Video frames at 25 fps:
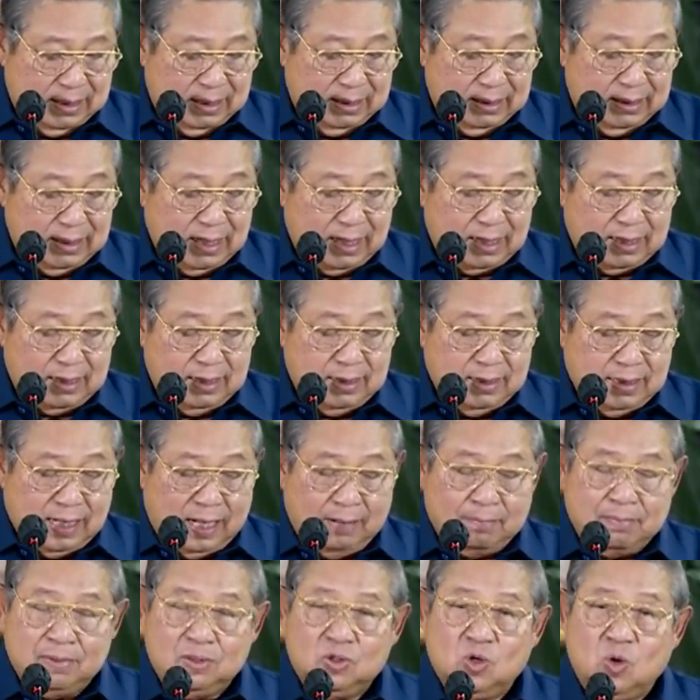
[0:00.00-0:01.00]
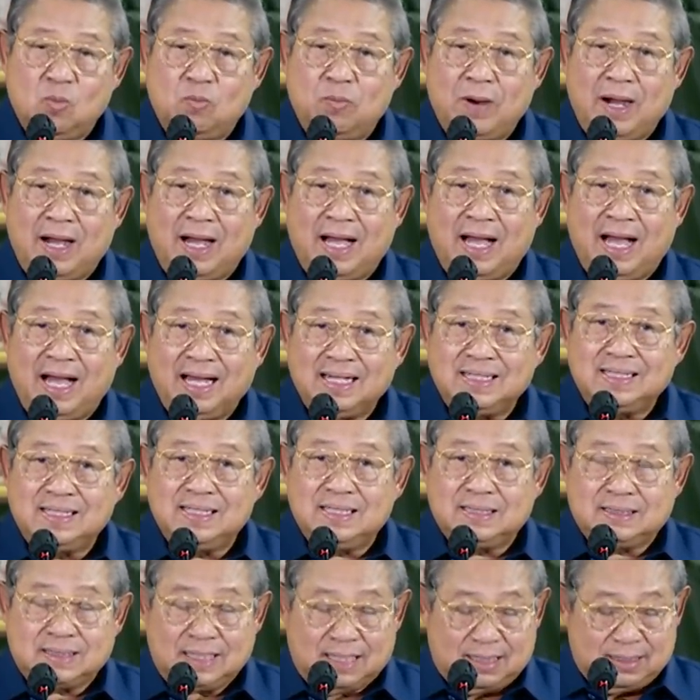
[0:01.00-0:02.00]
yang hendak mengubah AD
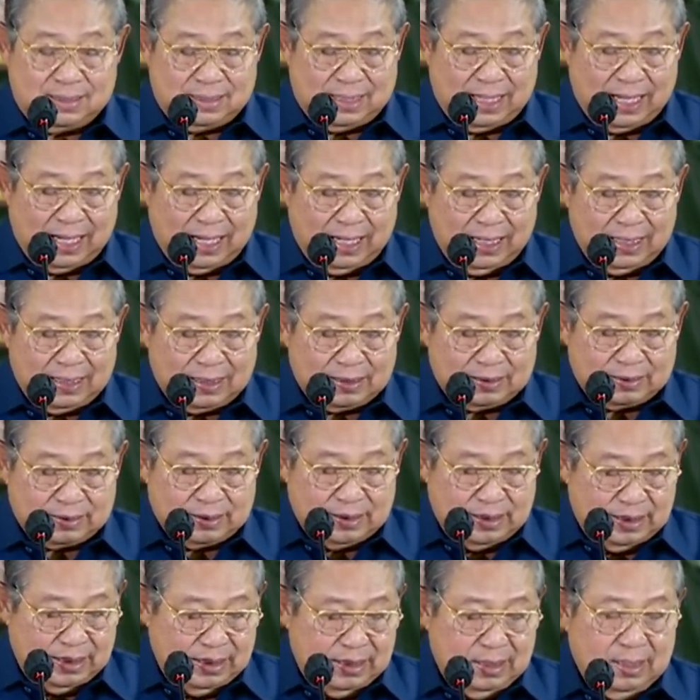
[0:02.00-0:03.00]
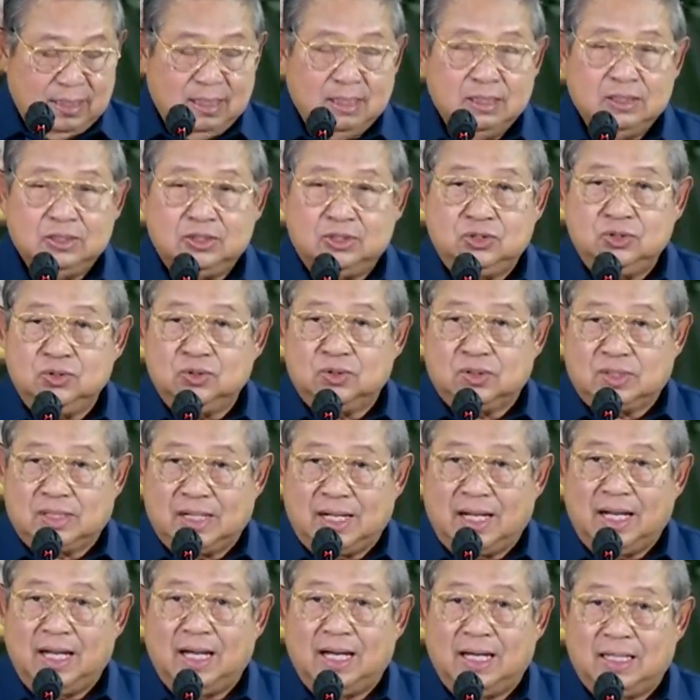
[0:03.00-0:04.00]
dan ART
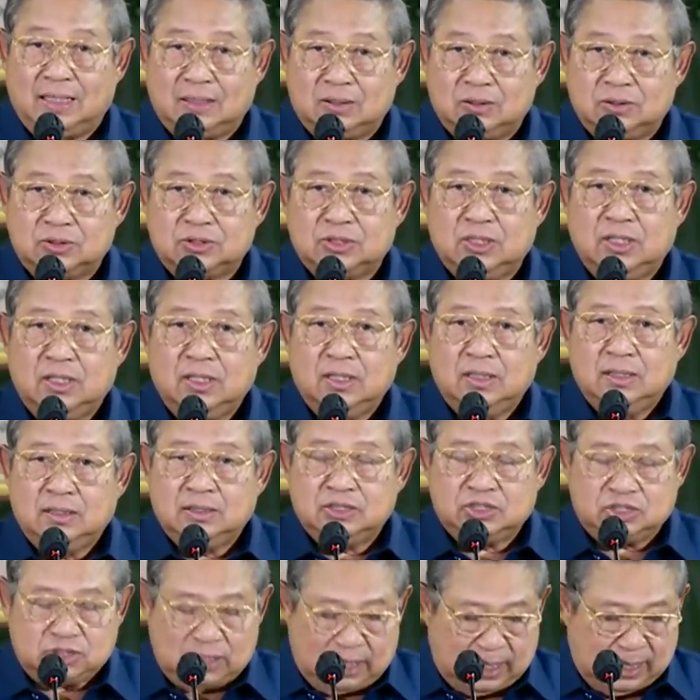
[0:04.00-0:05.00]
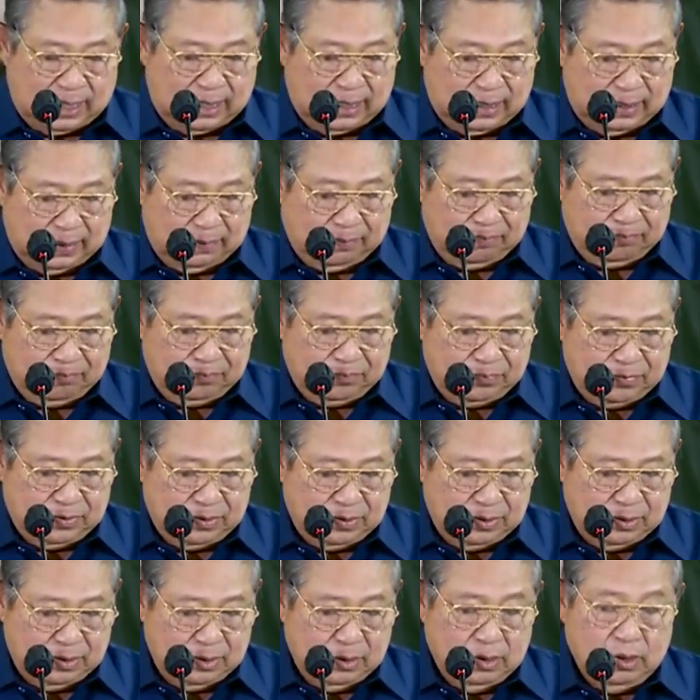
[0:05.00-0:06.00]
juga harus sah.
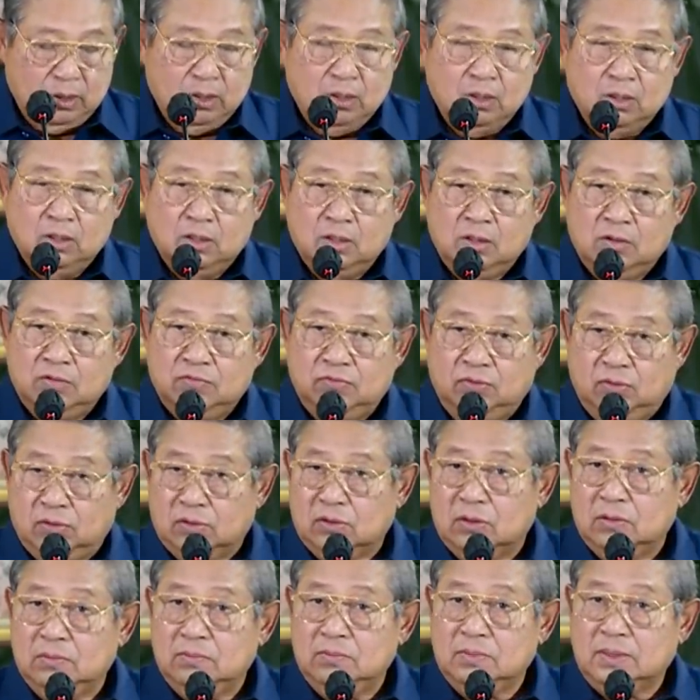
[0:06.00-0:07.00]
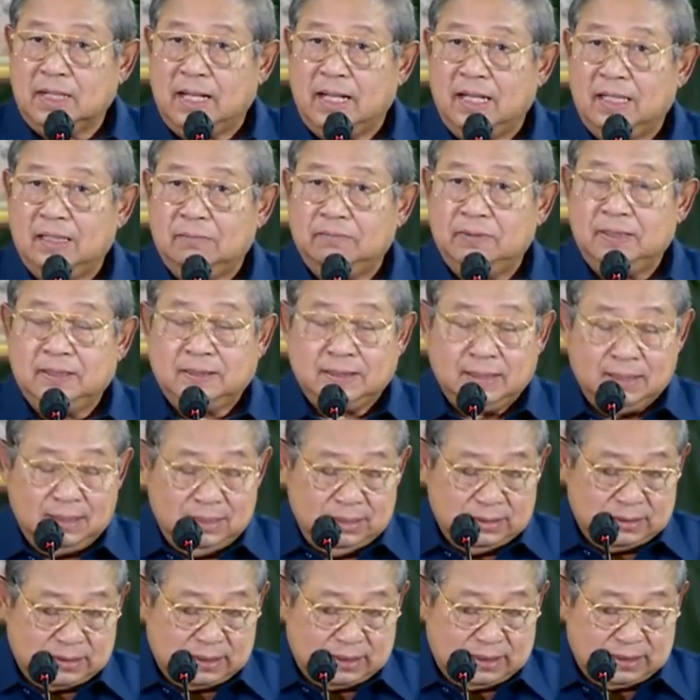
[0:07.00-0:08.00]
Forum KLB
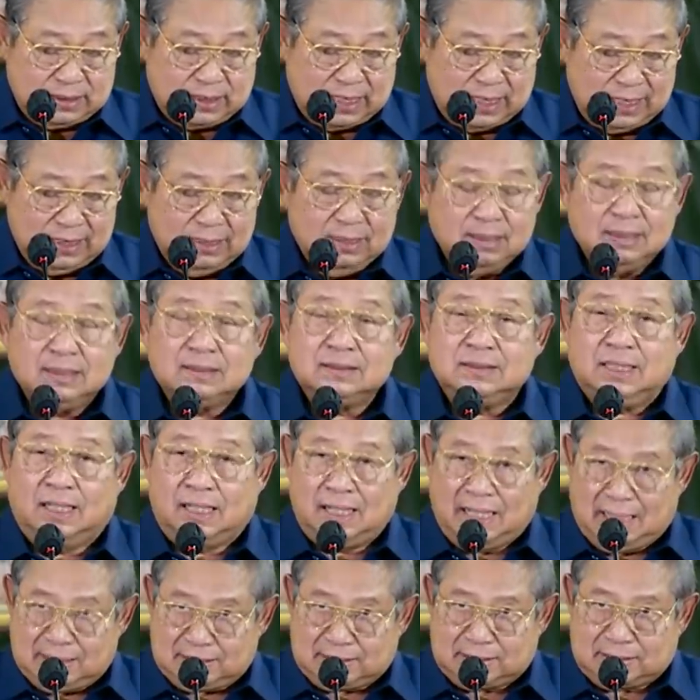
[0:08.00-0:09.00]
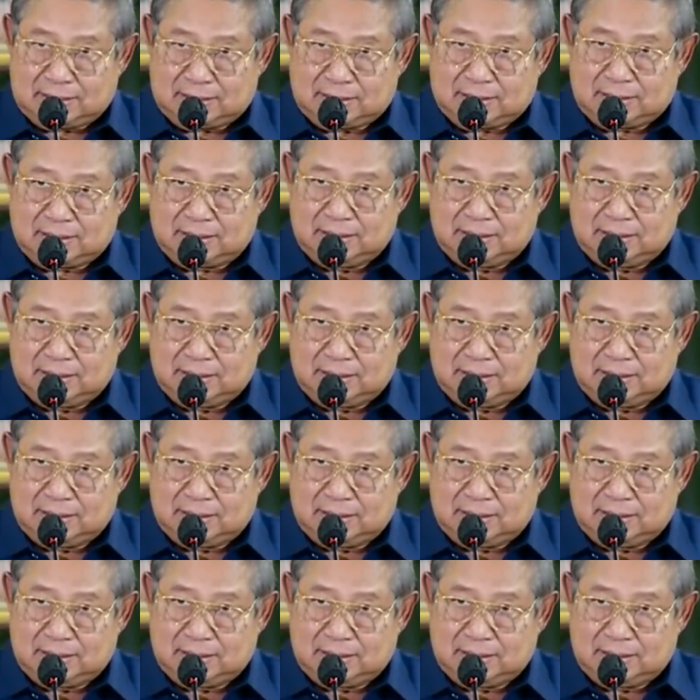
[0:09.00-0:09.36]
Delhi Serdang jelas